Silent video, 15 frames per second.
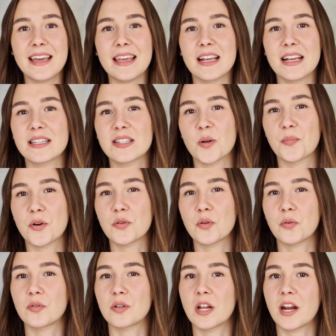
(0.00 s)
i jest to
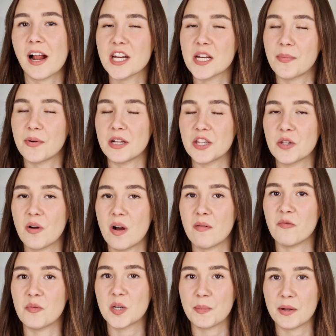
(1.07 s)
produkt, który raczej
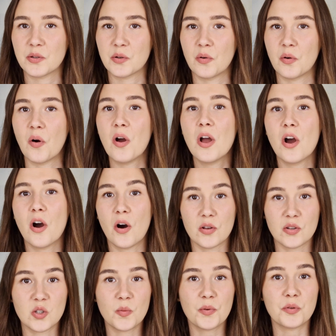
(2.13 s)
poleciłabym w przypadku
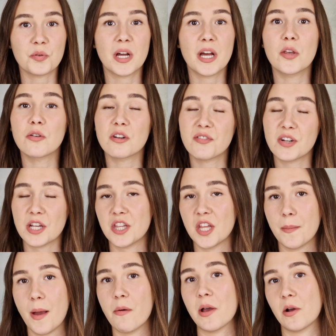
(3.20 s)
osób, które już
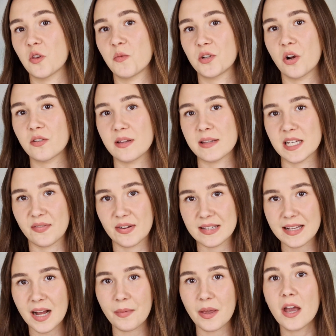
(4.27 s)
wcześniej miały jakąś przygodę z
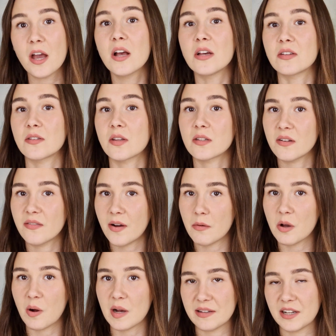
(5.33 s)
kwasami,
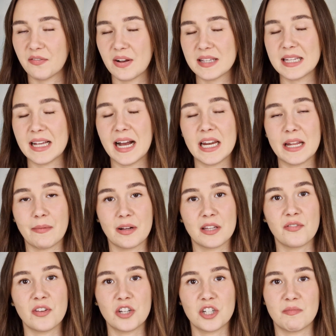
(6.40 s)
stosowały kwasy, ale
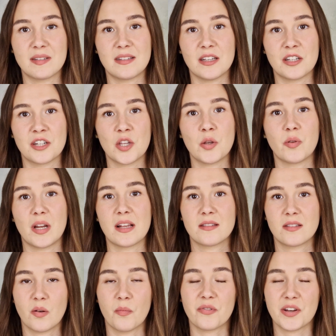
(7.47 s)
np. w niższym stężeniu, teraz
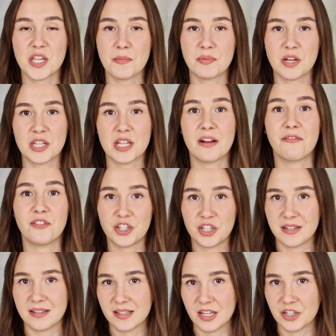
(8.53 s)
chcą właśnie przejść na
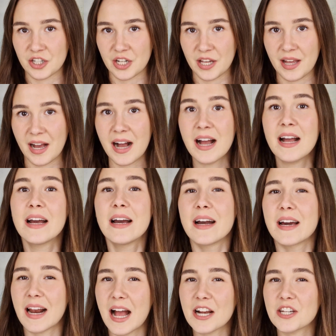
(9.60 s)
wyższe stężenia.
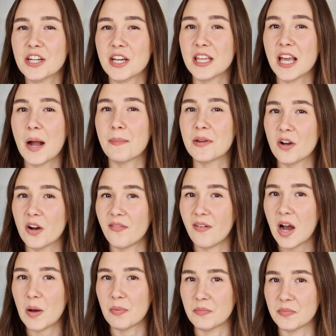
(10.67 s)
Raczej nie
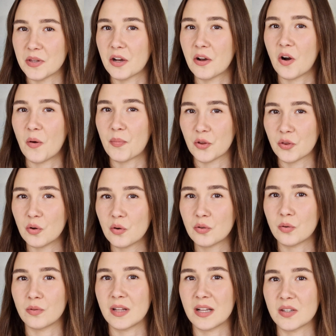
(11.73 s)
aplikowałabym tego
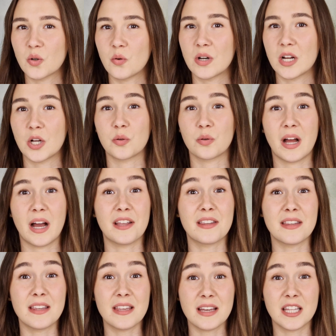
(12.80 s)
produktu na skórę, która
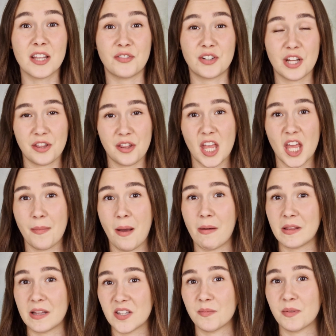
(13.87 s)
nigdy wcześniej nie
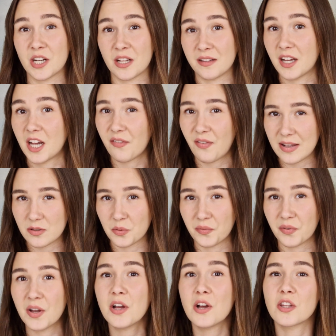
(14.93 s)
miała na sobie żadnych
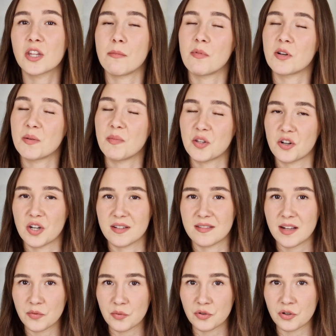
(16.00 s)
kwasów. To może być troszkę
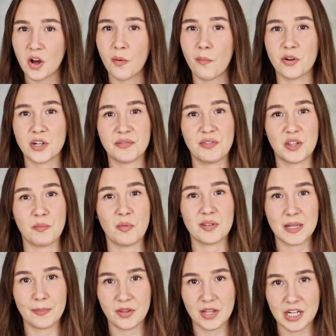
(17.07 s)
za dużo, może wyjść
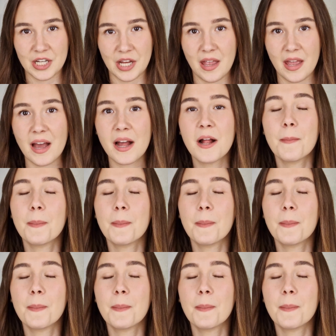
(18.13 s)
mocne podrażnienie,